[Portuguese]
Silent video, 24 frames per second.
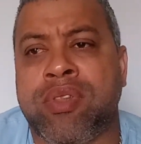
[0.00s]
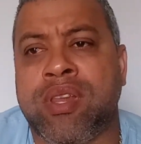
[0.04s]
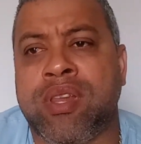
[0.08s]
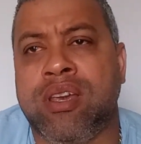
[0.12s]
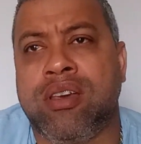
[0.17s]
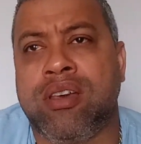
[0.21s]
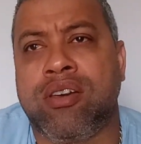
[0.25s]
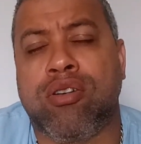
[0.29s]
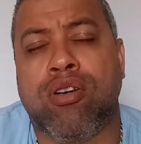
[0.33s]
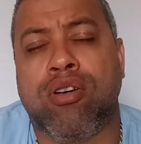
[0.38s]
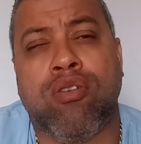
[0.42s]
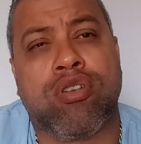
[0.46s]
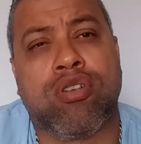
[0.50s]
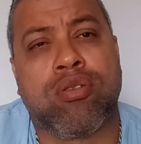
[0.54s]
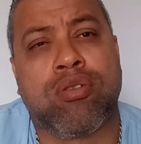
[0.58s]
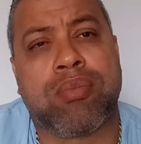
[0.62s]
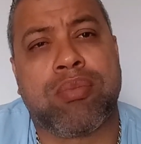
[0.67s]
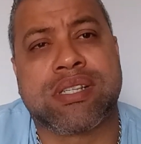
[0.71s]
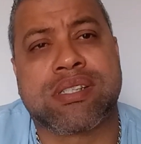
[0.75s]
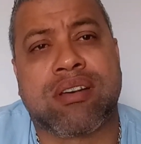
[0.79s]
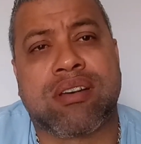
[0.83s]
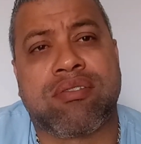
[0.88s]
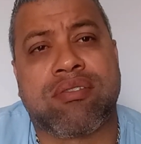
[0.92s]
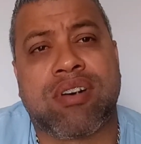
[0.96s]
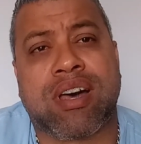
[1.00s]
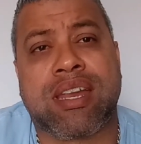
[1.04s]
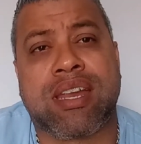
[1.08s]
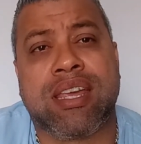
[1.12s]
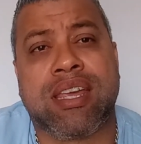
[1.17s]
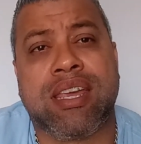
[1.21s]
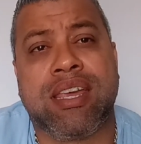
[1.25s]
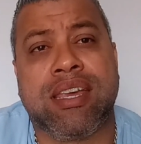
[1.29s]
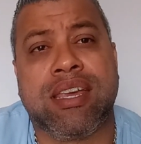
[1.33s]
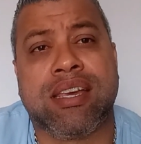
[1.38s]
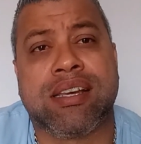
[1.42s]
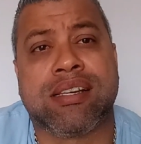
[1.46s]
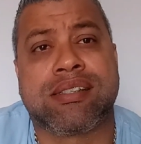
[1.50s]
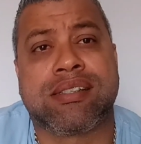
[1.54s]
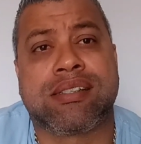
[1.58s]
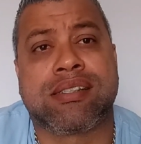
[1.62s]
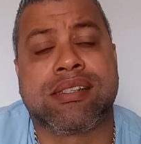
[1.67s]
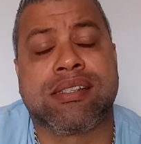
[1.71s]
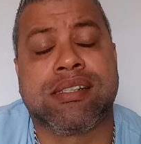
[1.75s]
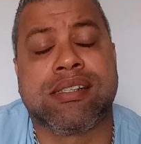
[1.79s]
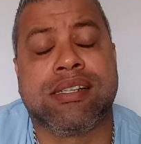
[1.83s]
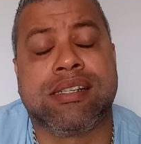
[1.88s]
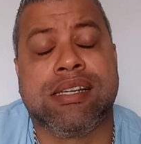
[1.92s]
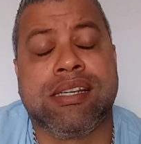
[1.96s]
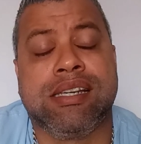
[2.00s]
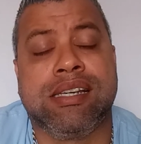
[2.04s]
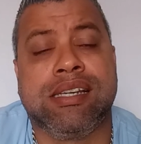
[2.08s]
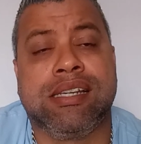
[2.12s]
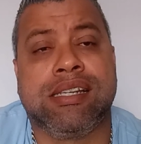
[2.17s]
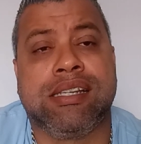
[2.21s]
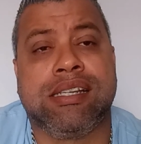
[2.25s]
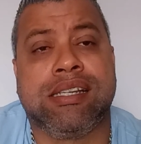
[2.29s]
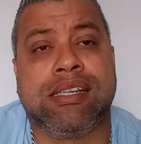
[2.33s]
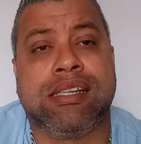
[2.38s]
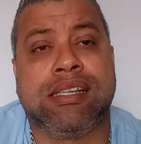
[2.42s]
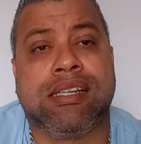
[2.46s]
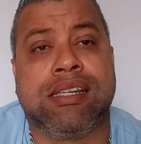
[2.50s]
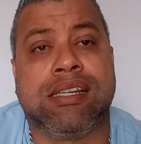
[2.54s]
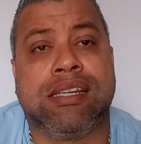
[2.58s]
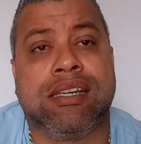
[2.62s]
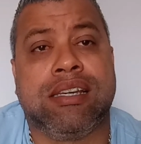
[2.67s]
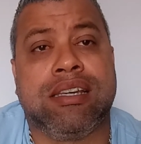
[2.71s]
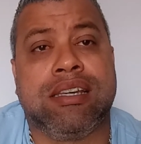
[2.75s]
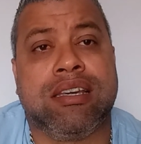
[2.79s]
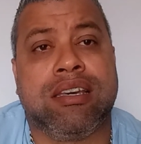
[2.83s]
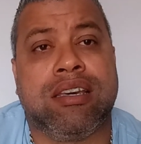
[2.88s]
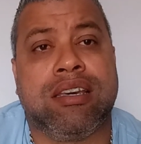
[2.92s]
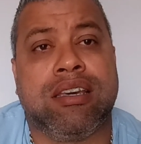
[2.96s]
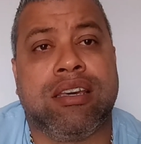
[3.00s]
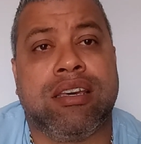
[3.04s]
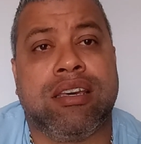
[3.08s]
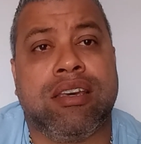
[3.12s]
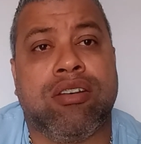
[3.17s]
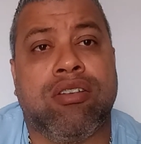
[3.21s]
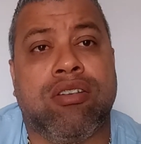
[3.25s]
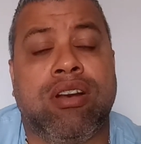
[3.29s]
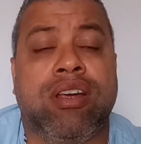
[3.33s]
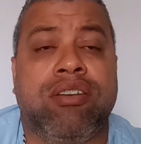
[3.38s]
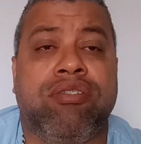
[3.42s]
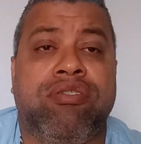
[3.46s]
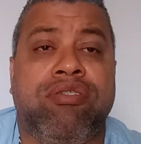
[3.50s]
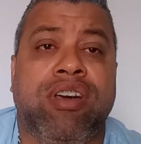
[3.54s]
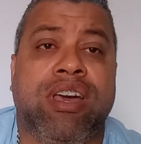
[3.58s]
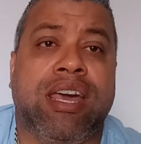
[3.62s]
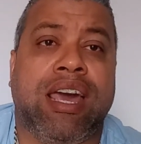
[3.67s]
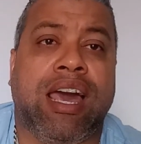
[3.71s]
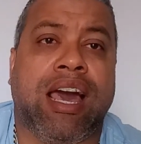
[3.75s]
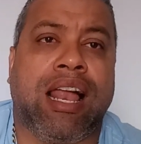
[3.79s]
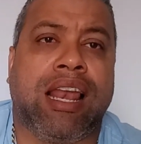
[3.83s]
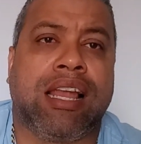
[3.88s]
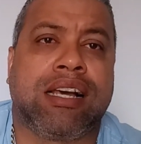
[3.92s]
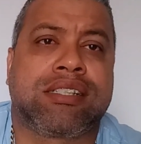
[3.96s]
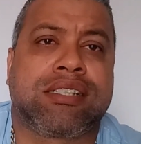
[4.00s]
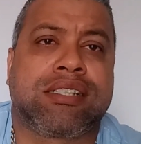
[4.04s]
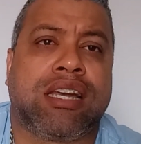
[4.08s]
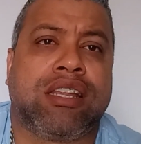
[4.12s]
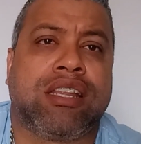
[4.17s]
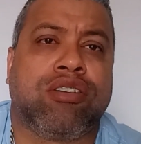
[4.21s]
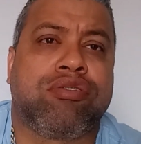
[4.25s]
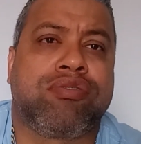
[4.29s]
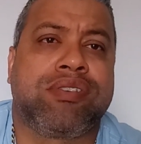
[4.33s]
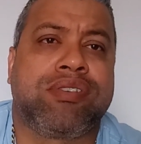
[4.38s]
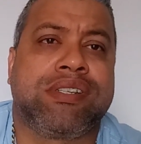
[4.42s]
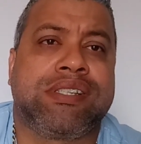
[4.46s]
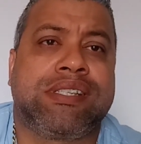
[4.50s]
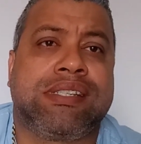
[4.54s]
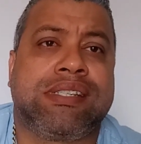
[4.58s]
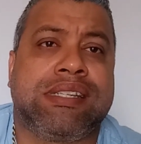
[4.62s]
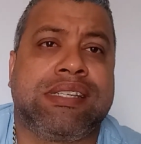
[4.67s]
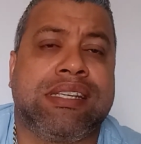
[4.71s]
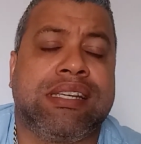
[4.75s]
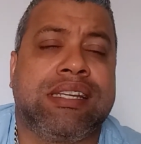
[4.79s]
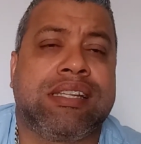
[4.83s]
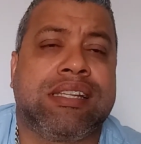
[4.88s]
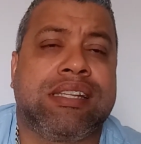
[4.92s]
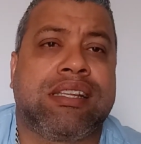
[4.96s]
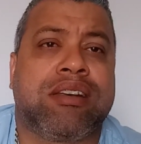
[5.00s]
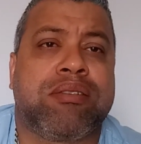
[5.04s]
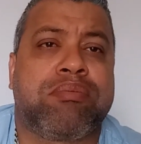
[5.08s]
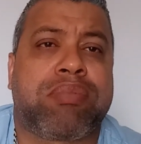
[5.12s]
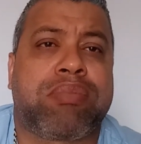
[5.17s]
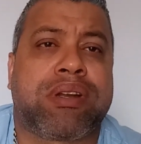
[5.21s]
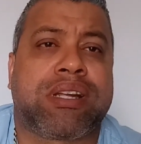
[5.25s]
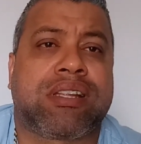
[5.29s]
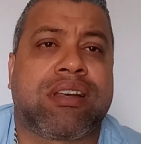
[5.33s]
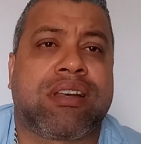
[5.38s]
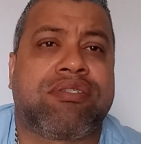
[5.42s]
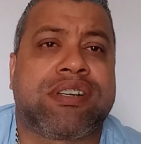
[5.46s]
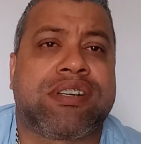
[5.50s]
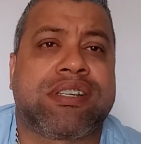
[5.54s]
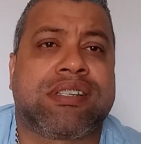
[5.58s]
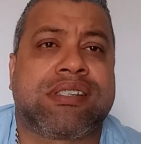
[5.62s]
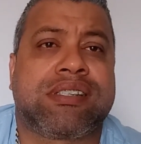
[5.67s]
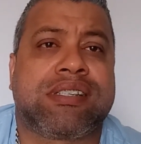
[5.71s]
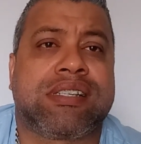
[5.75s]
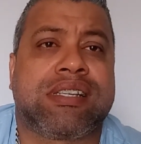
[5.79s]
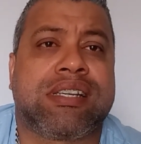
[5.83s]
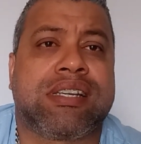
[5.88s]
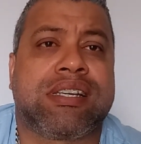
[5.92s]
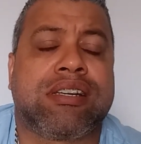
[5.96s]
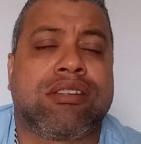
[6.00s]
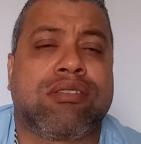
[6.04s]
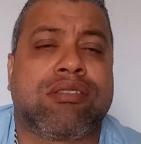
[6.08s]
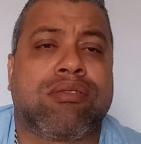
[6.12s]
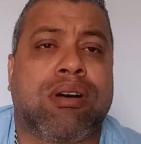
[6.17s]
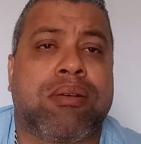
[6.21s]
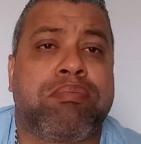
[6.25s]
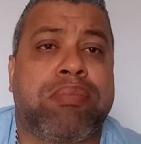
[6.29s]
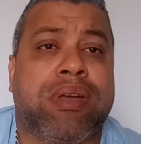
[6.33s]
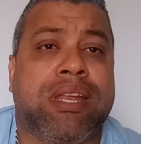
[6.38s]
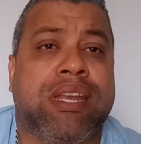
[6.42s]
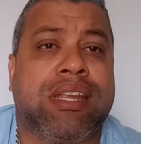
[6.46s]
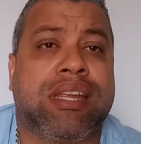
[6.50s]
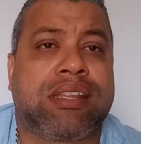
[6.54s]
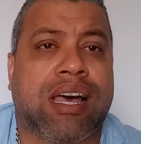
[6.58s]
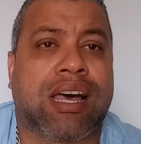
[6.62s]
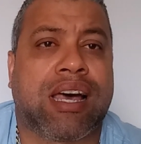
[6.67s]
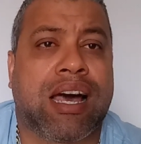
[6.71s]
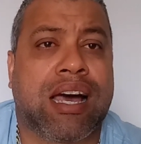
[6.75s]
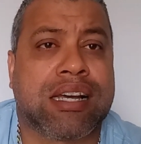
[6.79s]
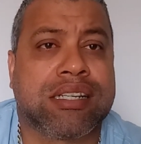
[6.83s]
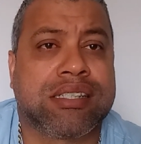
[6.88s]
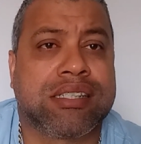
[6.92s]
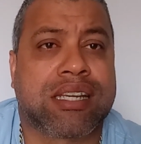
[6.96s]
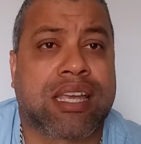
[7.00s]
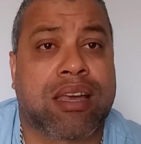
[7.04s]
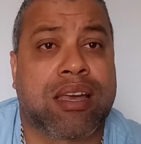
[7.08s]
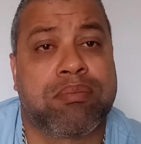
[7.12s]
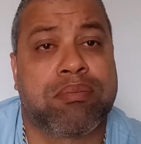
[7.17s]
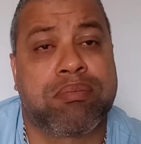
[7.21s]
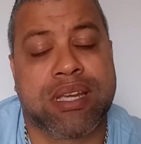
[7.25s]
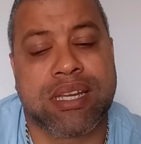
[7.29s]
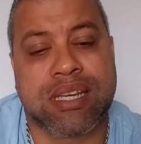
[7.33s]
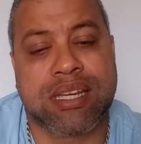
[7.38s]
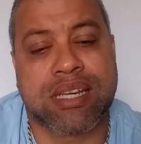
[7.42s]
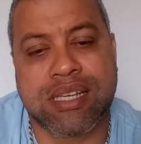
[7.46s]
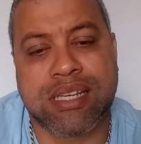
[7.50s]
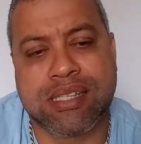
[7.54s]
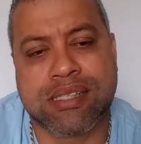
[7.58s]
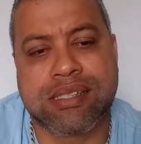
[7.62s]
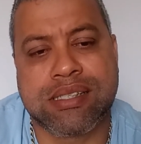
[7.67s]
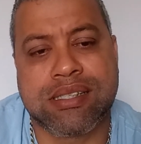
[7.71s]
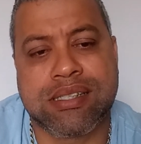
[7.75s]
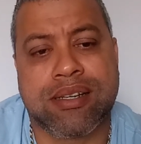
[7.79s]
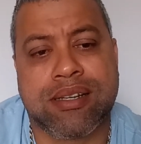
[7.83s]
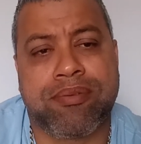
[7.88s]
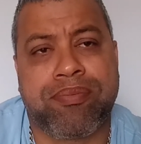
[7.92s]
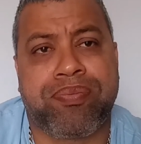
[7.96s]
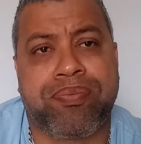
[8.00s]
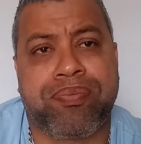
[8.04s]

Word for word: Houve umas avarias e eu levei ela já na oficina, né, para estar tá fazendo a peritagem, que é a perícia